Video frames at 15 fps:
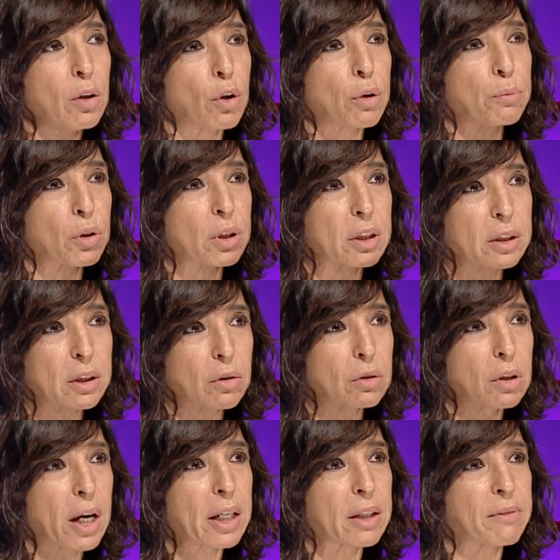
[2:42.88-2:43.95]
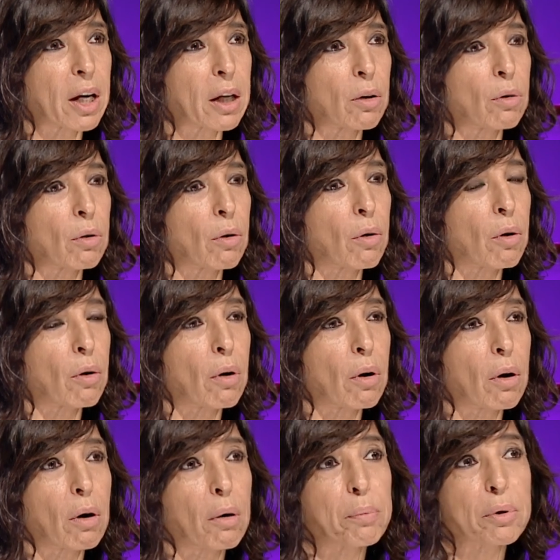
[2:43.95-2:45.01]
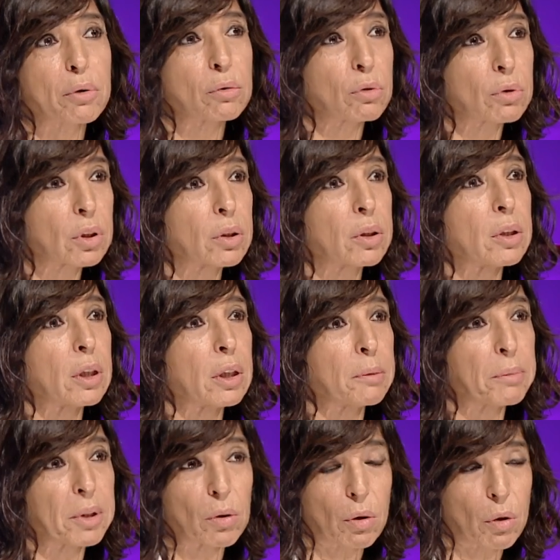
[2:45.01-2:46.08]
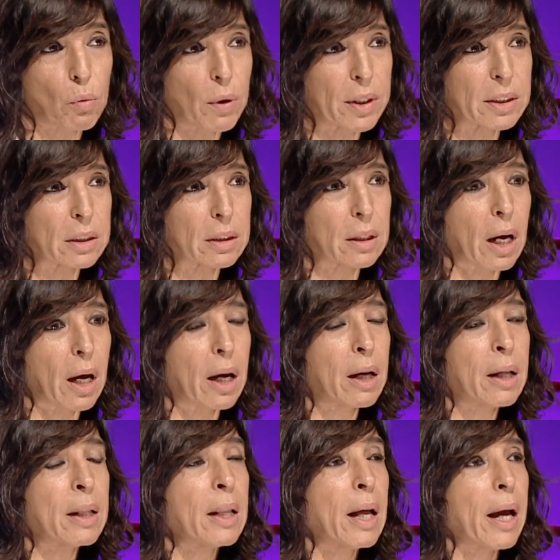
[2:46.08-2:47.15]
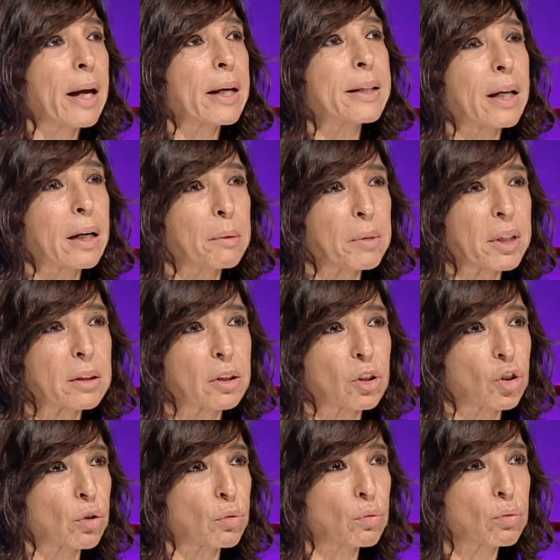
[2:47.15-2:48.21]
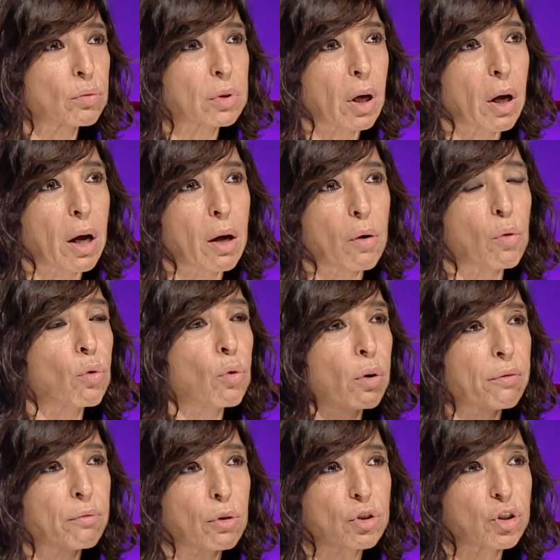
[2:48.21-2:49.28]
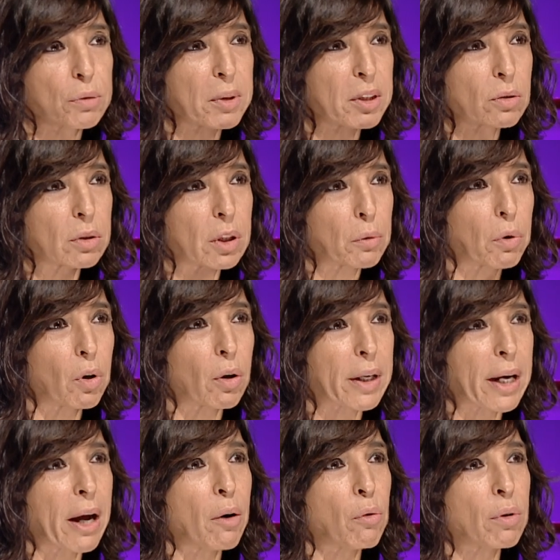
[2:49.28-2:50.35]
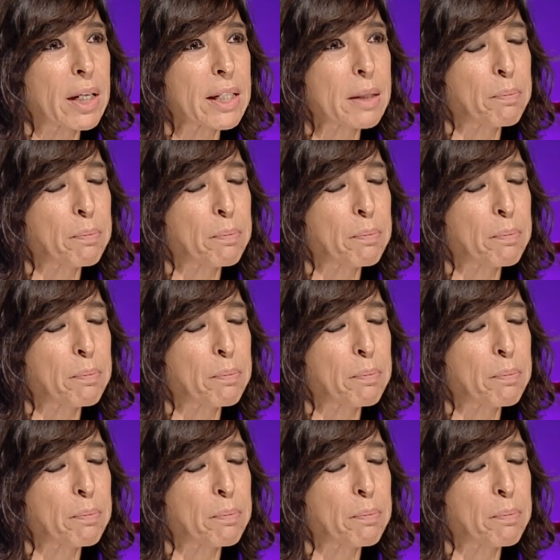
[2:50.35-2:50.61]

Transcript: gli ormoni tiroidei vengono prodotti in minor quantità, eh, chiaramente c'è tutto un coinvolgimento di quello che è un